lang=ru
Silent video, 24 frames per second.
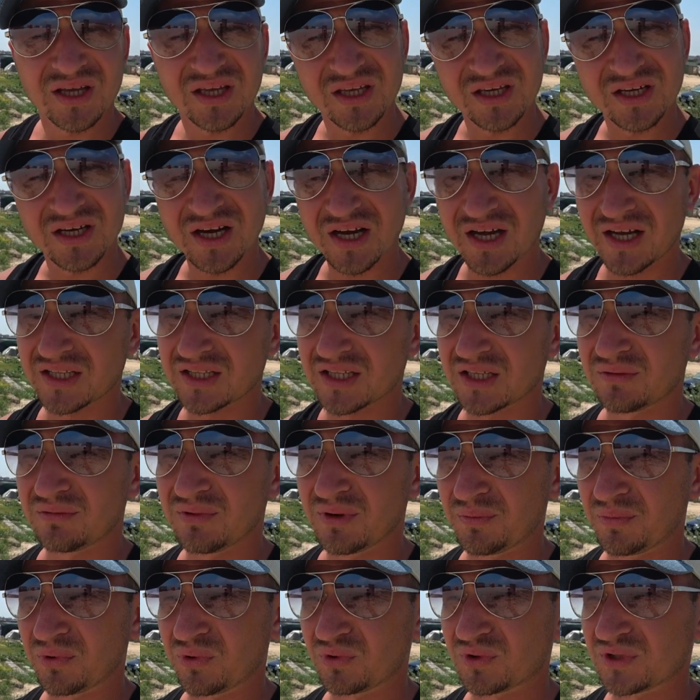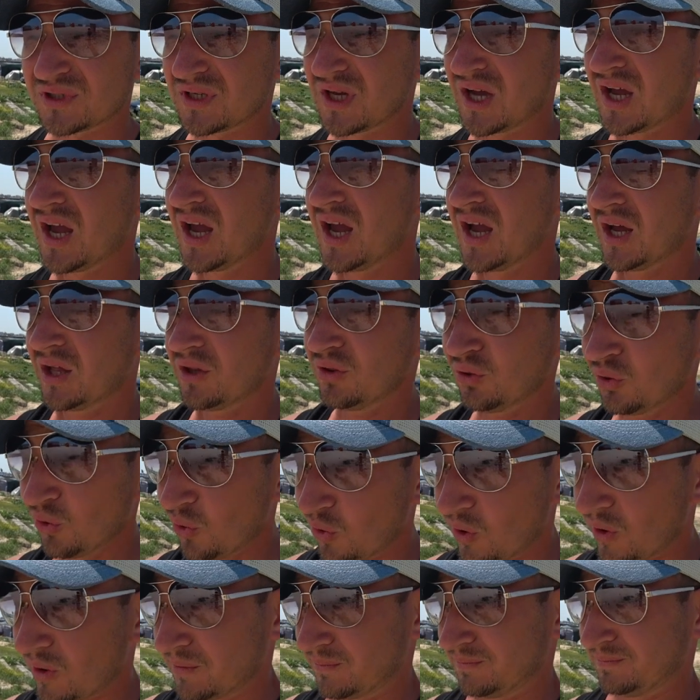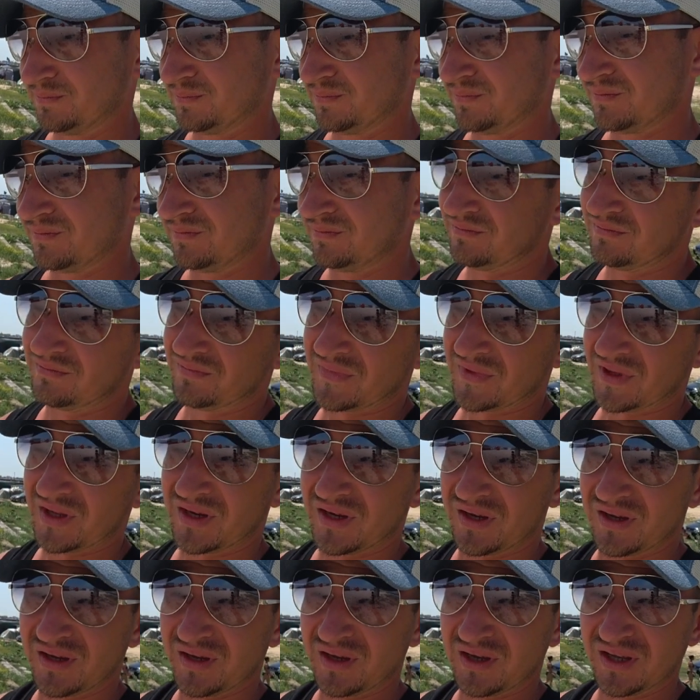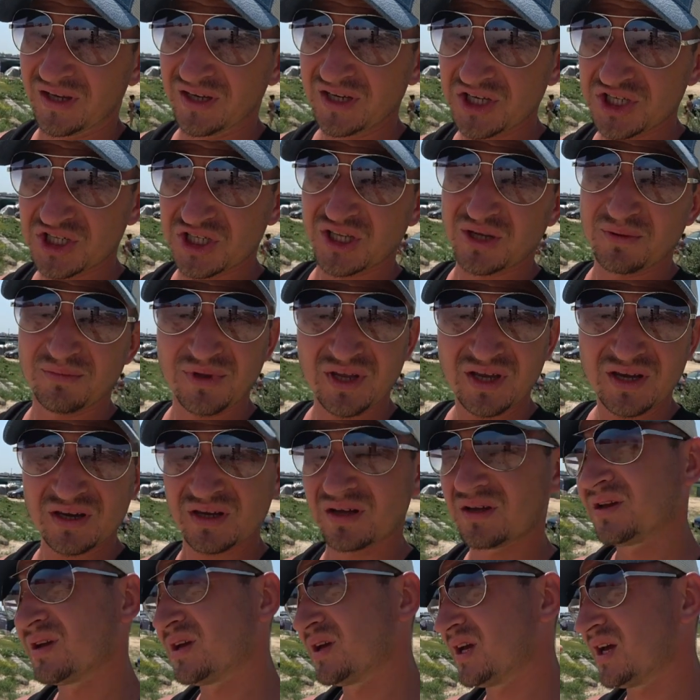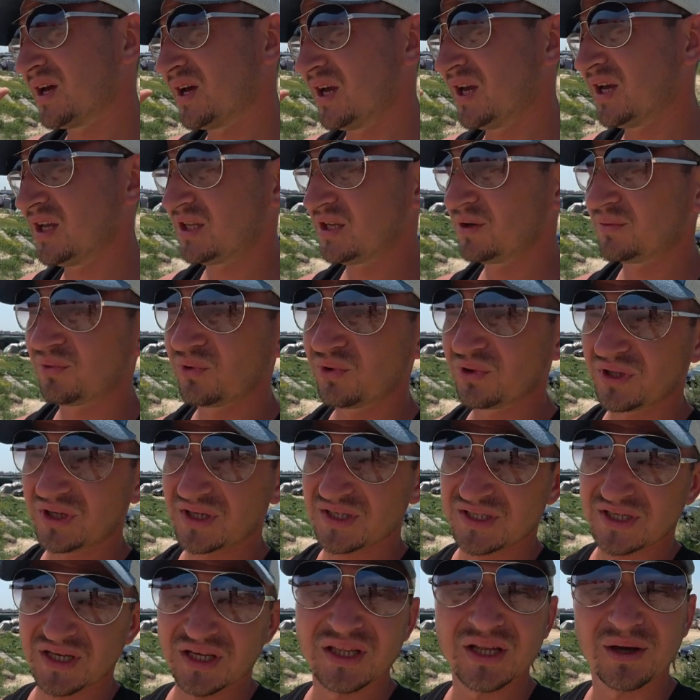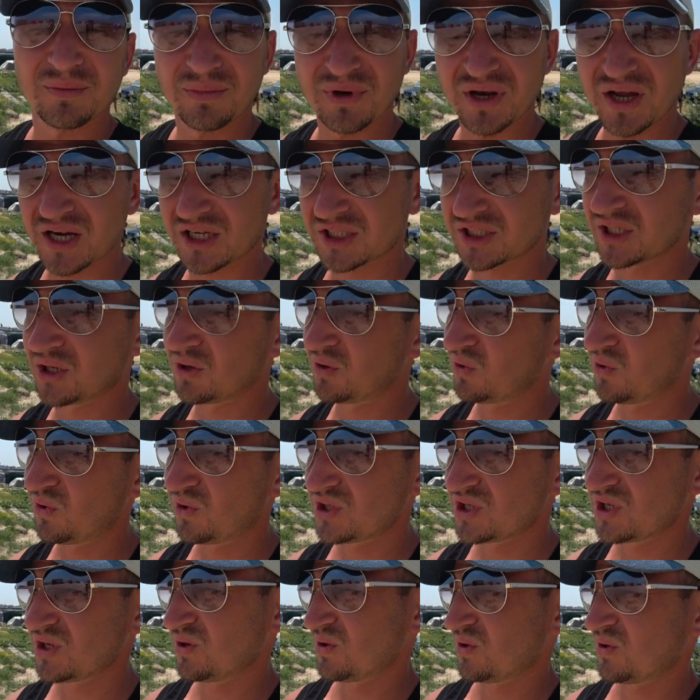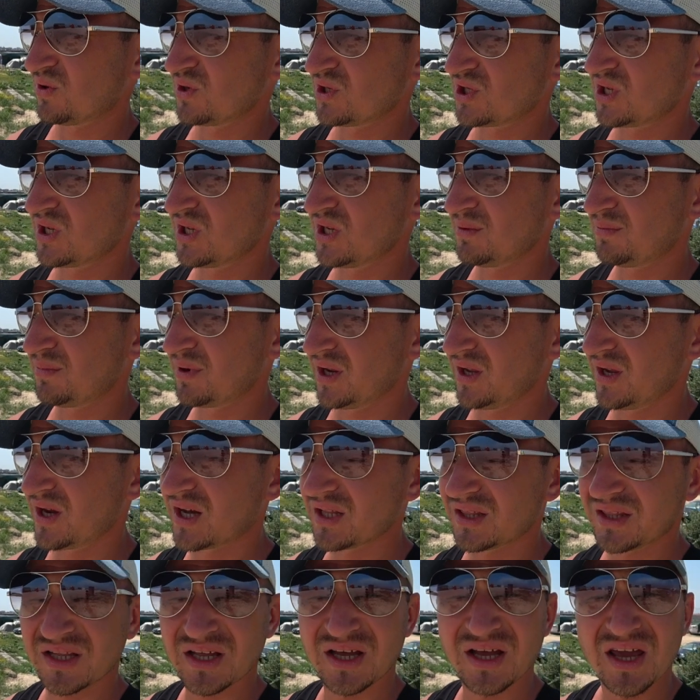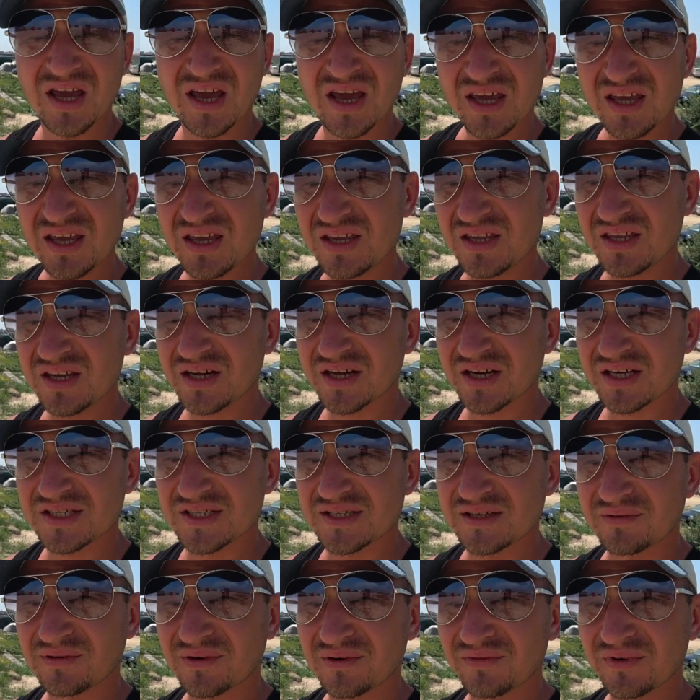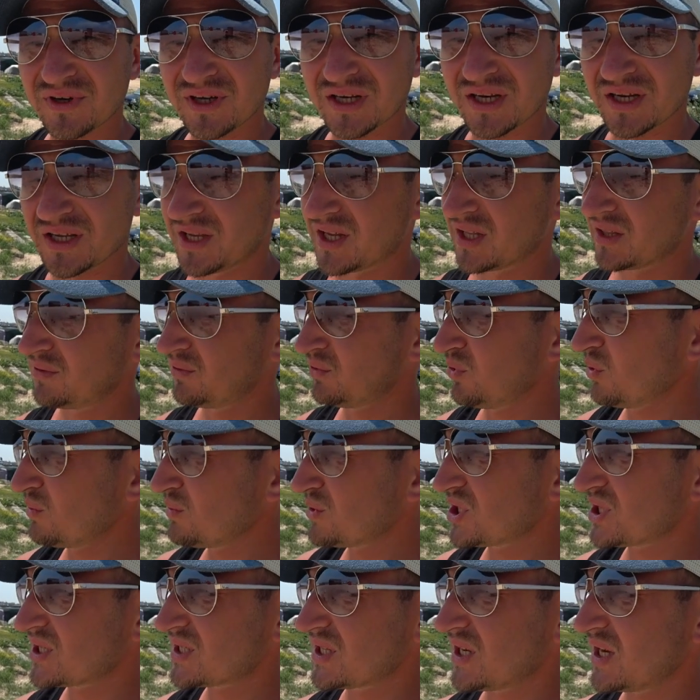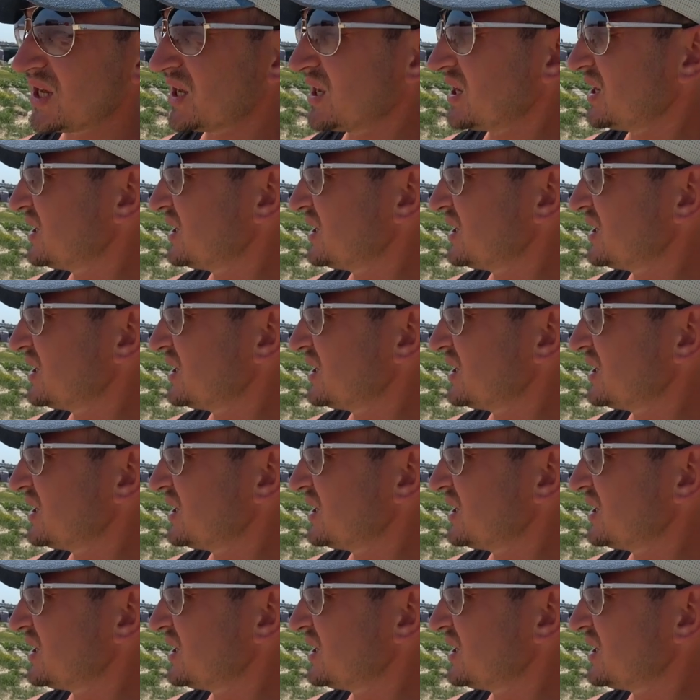их этот вопрос. Но, лично мне эти водоросли на пляже очень-очень неприятно и некрасиво выглядят. В том числе